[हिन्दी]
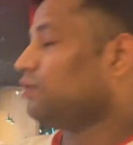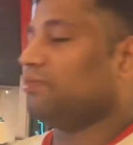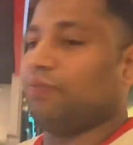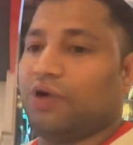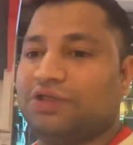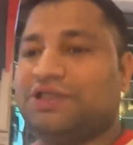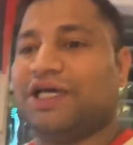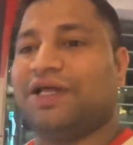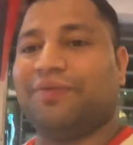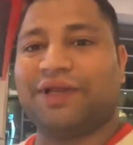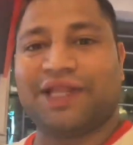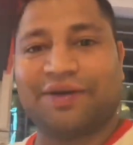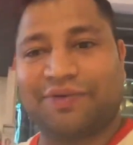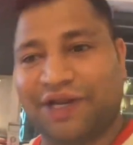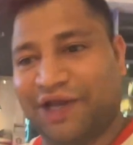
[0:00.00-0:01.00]
बहुत ज़्यादा
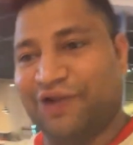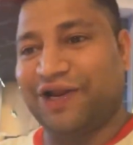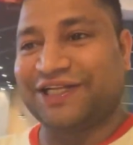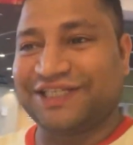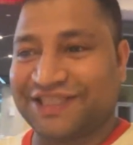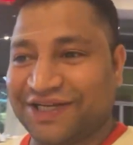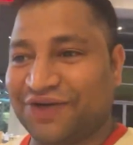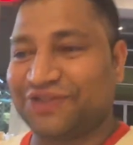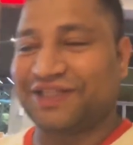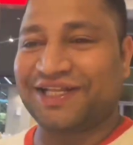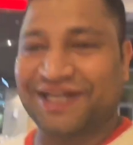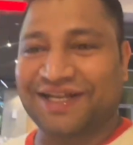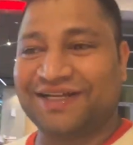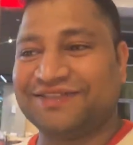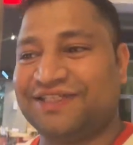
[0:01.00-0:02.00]
मतलब रेगुलर जितना होता था
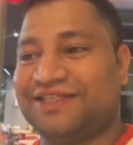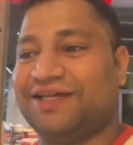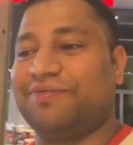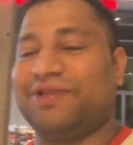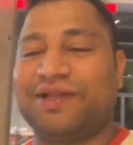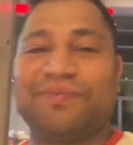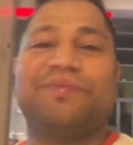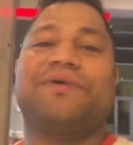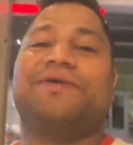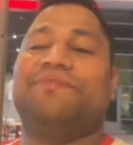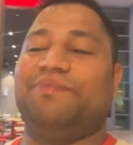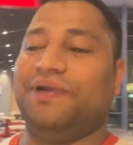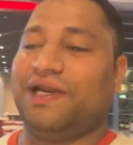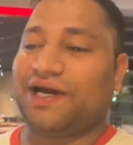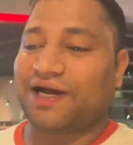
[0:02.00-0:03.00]
ना जितना मतलब
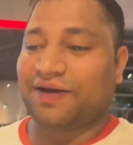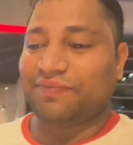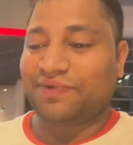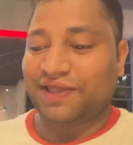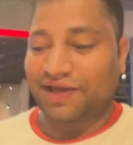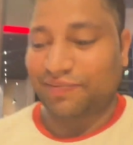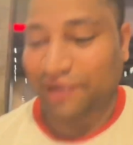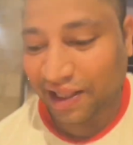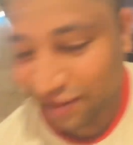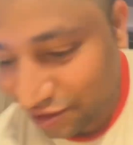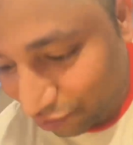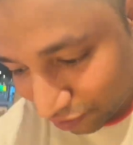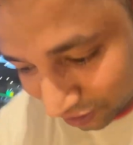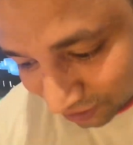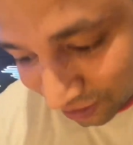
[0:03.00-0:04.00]
बिना काम किए मालसी
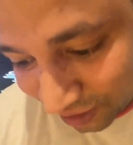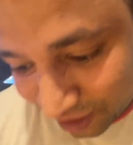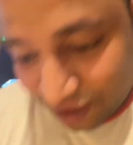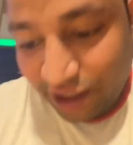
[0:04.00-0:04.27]
हो गए थे